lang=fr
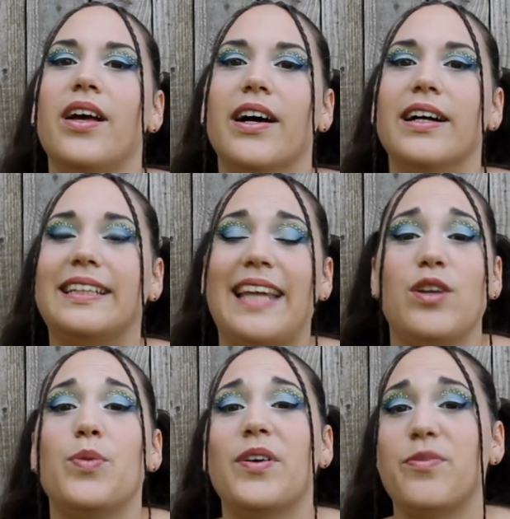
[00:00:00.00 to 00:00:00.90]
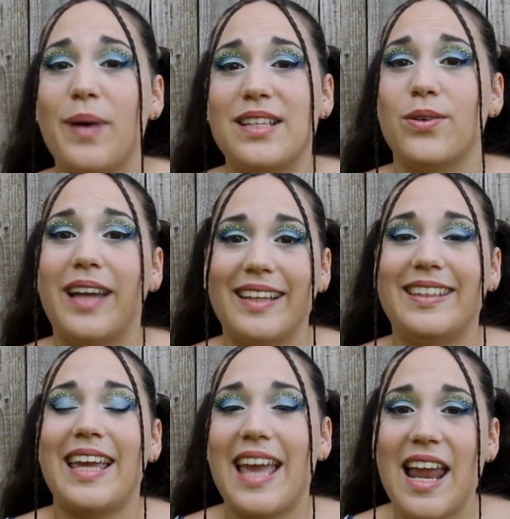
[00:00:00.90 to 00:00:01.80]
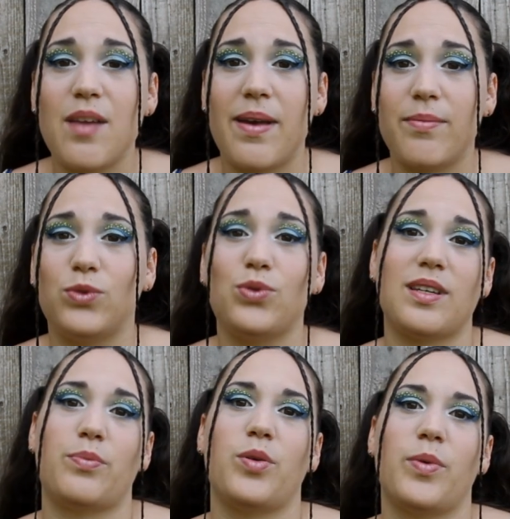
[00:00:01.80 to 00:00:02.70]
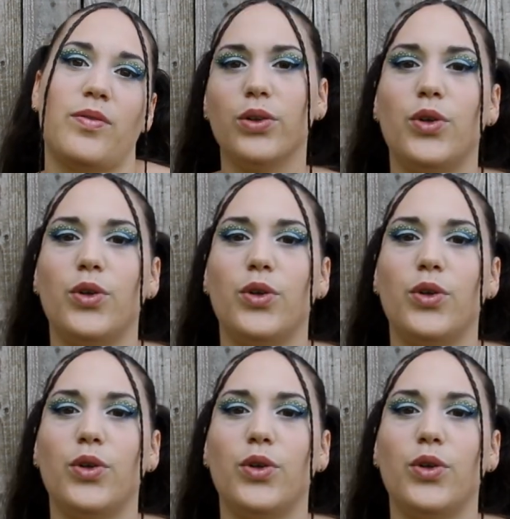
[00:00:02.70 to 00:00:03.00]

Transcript: euh, qu'elles ne peuvent pas se gratter elles-mêmes tout simplement.